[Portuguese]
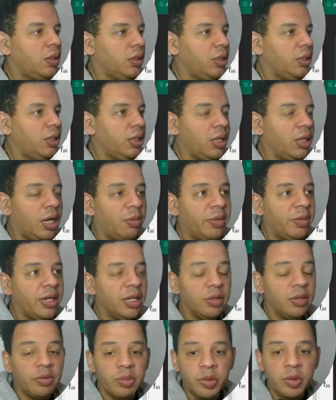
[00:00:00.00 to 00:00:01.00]
E
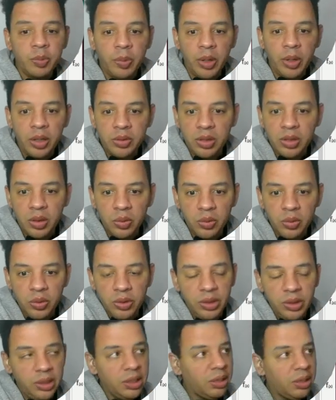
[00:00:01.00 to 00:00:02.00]
amanhã vamos para o segundo
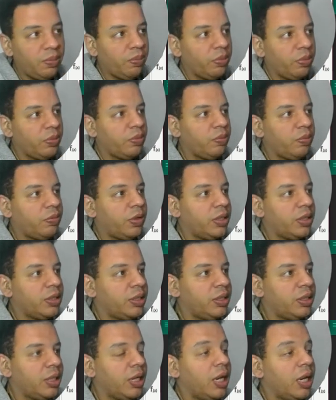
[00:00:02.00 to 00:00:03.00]
dia,
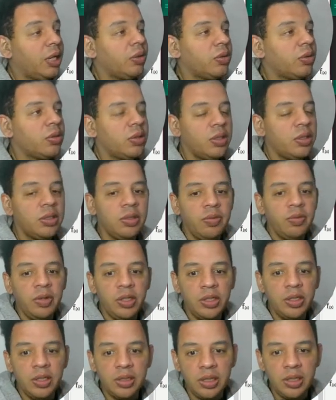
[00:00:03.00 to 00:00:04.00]
chegar nos
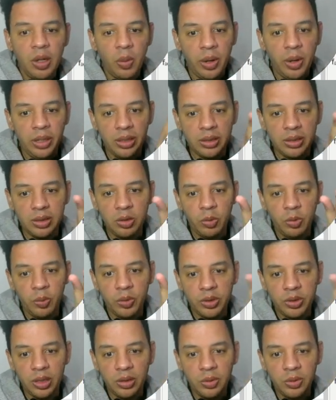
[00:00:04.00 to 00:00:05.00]
220 e 50,
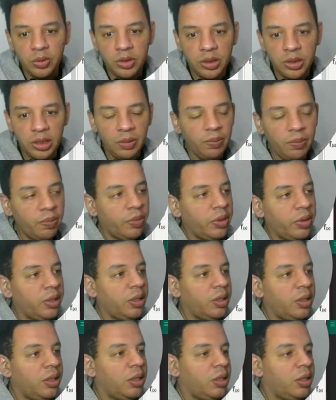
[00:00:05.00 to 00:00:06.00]
5% ao dia,
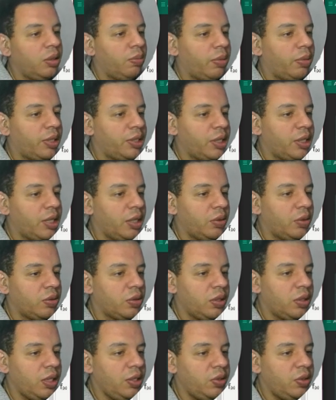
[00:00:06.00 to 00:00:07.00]
para chegar
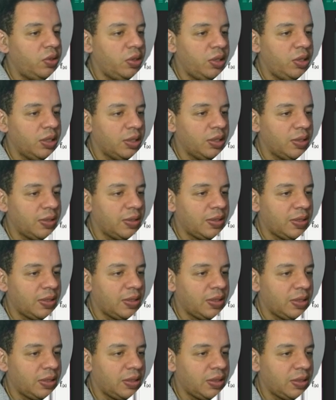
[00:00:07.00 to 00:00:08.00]
nos 100
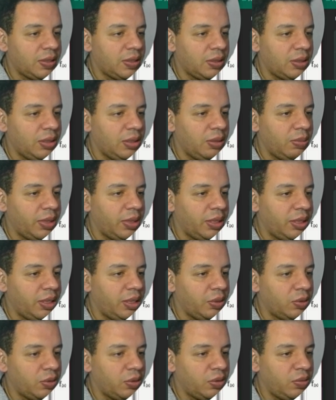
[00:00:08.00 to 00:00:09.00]
dias e
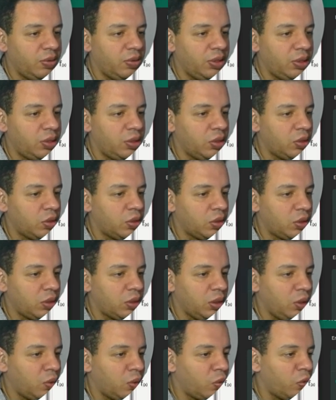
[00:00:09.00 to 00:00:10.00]
bater os
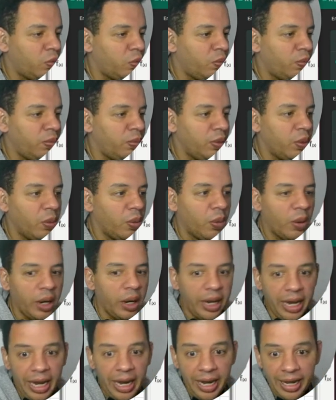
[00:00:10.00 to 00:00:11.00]
25 mil
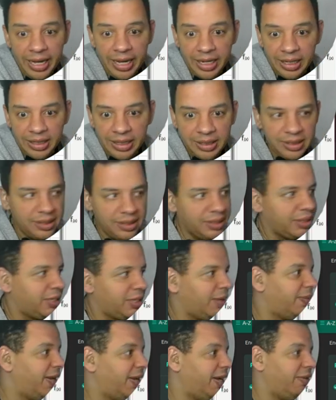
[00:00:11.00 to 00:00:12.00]
reais.
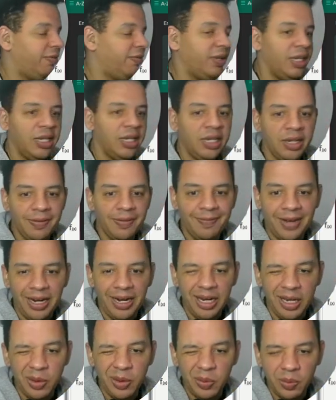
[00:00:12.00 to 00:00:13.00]
Até breve,
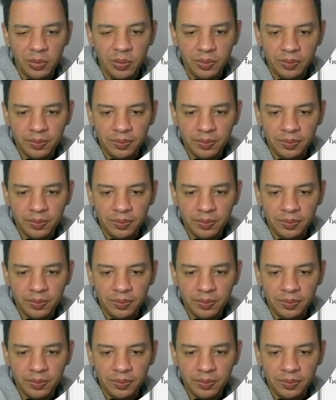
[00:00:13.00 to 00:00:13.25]
valeu!